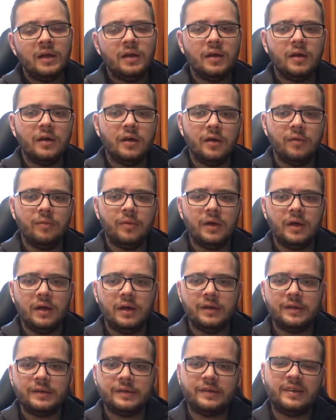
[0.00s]

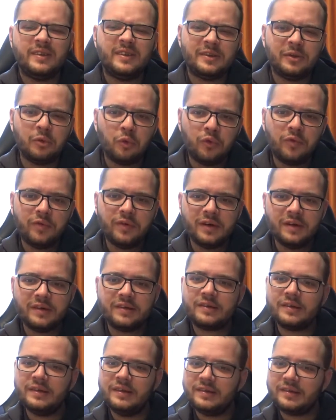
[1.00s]
Aber
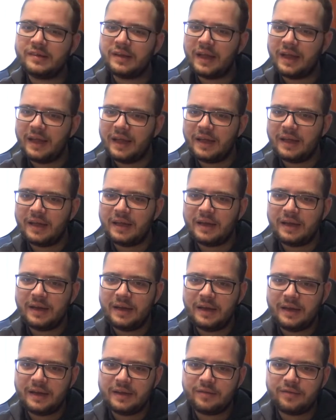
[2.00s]
sowas ist eher
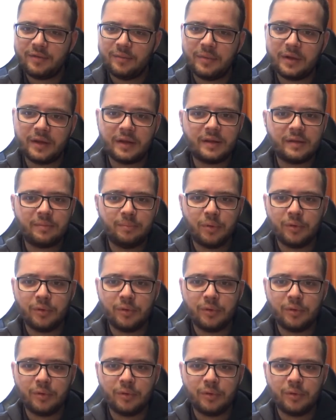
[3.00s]
nichts für mich.